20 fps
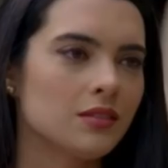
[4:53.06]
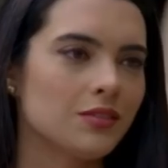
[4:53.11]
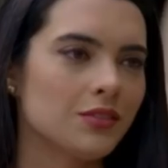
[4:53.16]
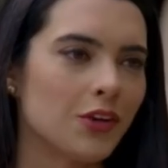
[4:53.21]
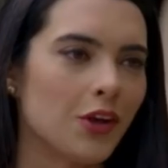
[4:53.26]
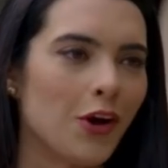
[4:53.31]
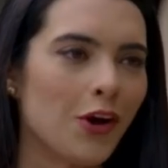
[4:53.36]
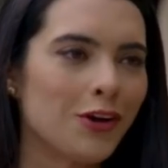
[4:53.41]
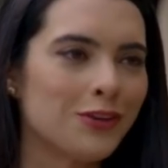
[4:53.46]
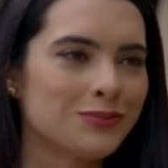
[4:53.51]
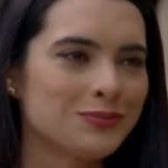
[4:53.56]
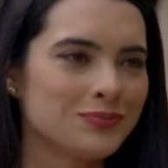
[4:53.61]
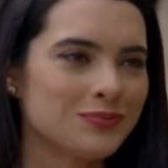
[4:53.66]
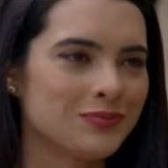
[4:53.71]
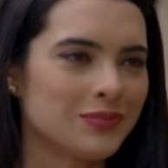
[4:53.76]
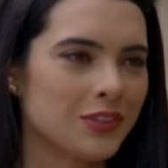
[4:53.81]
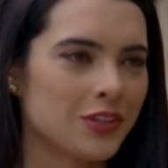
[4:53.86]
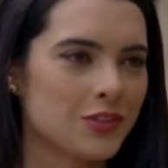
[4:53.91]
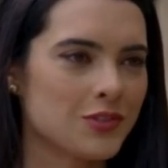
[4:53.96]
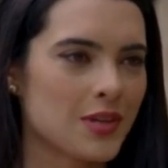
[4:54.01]
No,
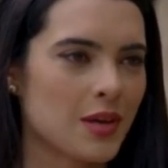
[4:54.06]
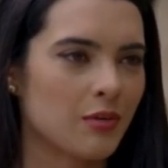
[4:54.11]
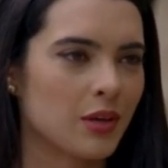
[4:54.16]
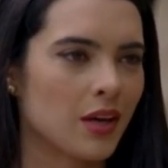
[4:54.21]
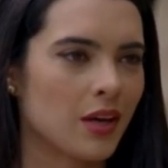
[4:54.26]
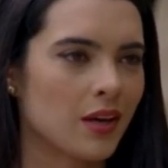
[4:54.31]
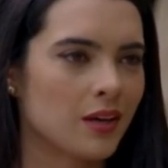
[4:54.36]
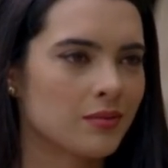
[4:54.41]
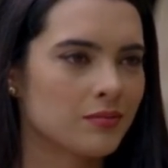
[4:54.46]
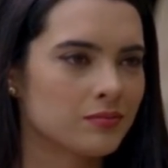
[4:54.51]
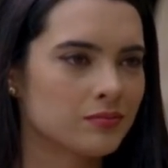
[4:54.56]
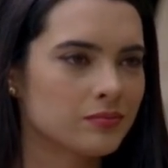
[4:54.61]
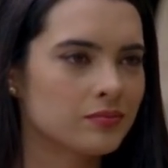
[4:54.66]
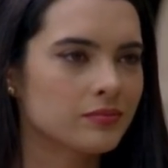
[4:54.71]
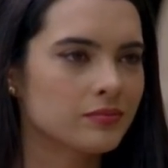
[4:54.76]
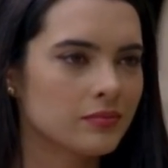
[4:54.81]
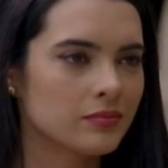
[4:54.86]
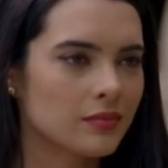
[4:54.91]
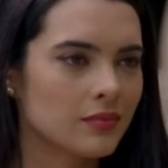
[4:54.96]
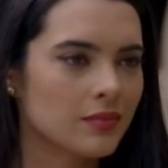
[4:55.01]
no sabía.
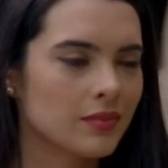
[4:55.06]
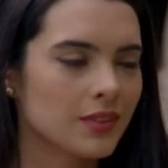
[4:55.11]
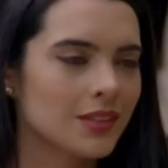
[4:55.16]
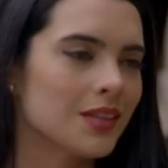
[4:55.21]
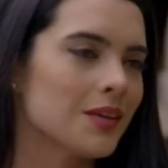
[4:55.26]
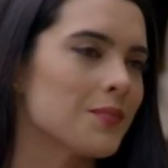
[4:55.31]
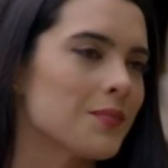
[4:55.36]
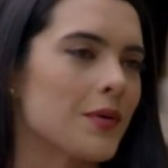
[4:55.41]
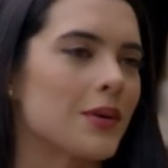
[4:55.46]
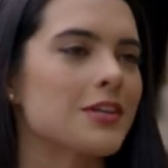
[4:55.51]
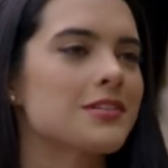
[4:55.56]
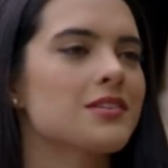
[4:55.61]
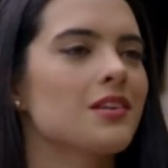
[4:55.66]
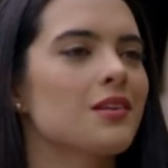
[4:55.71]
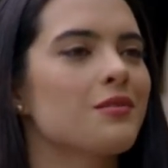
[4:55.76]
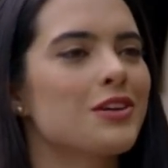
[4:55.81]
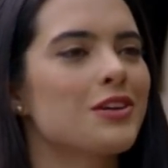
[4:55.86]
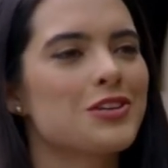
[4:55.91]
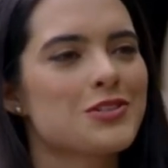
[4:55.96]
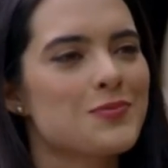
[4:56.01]
Pero así de
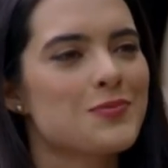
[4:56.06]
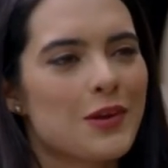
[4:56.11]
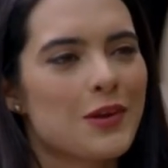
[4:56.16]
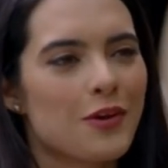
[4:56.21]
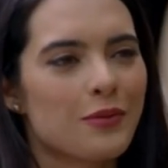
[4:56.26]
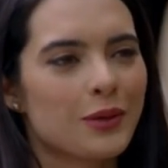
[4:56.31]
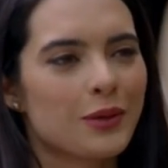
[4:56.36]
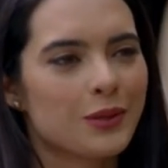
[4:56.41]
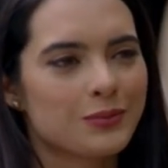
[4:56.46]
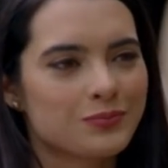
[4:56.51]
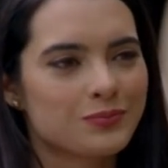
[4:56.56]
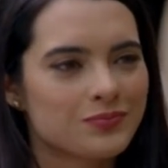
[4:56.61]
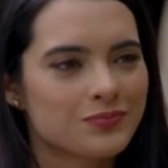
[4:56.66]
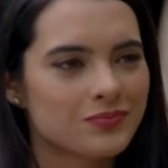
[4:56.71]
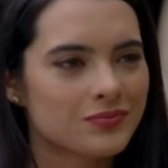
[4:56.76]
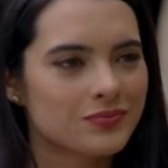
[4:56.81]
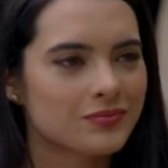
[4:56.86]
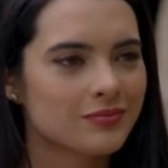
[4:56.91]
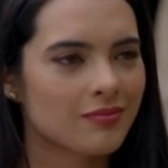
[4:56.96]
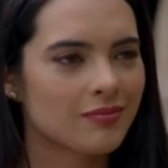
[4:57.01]
bello es mi novio.
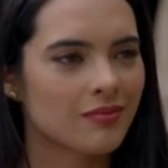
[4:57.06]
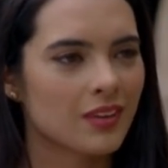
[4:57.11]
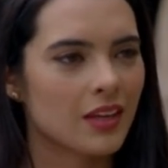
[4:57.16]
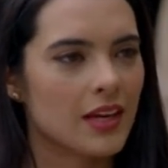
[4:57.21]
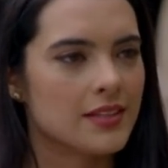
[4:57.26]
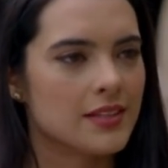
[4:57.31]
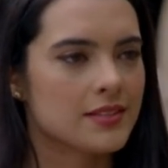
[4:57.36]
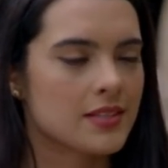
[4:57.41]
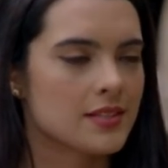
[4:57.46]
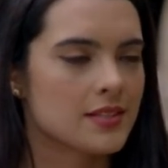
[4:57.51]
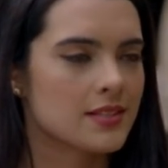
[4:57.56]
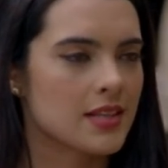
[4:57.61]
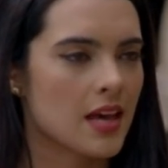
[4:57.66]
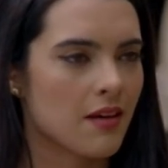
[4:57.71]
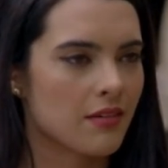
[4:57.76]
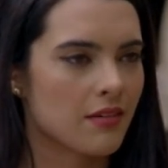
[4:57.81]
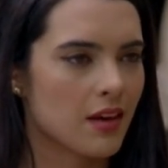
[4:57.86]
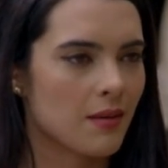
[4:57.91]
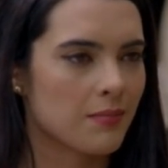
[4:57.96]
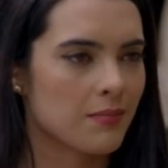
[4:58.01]
Él sí
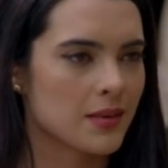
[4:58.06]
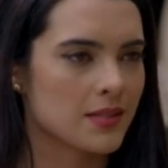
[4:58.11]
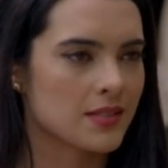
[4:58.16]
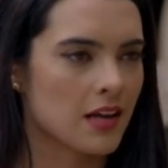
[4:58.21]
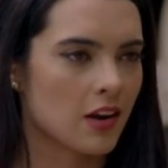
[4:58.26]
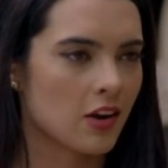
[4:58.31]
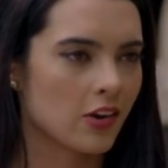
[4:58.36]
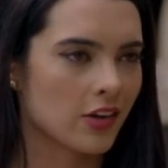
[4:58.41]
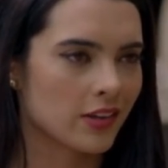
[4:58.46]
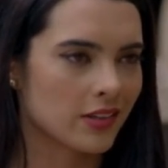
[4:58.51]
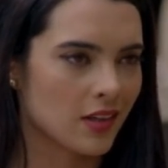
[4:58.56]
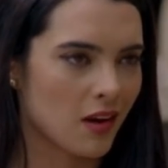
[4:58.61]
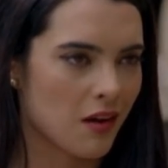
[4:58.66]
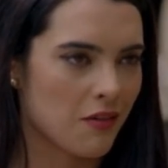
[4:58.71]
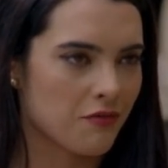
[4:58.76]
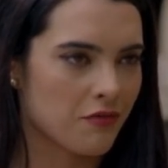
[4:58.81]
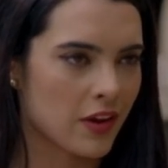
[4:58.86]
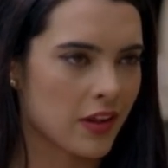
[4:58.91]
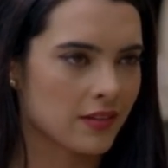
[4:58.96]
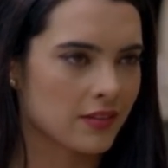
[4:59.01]
sabe apreciar lo que tiene
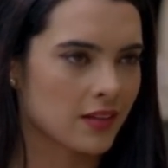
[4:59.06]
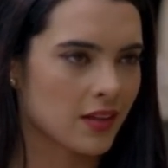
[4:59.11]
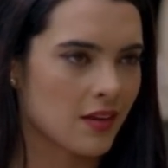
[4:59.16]
enfrente.